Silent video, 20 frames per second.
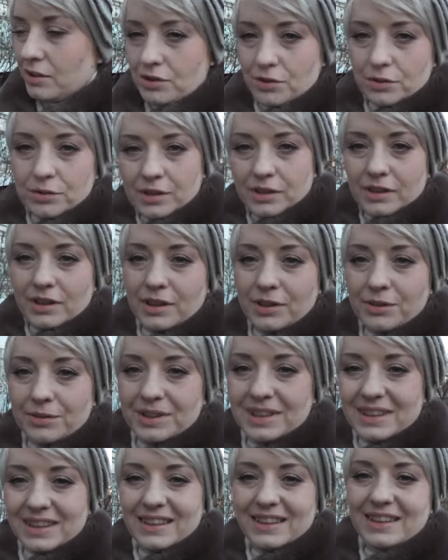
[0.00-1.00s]
Что-то
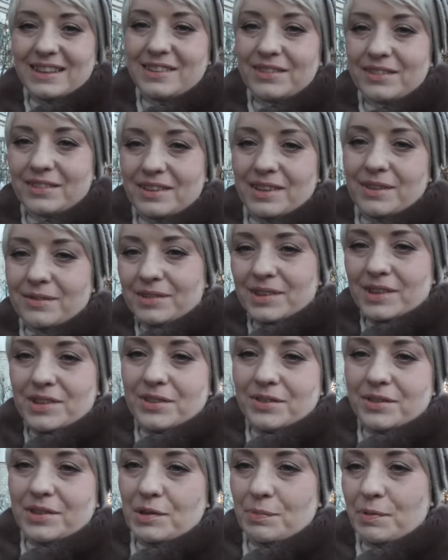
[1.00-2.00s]
нагрузились, Он там
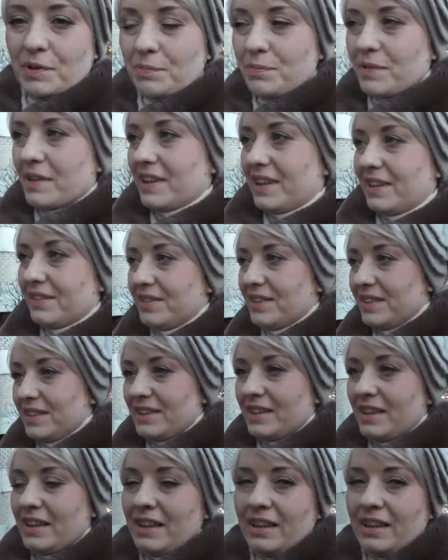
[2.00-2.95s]
детеныш подпрыгивает.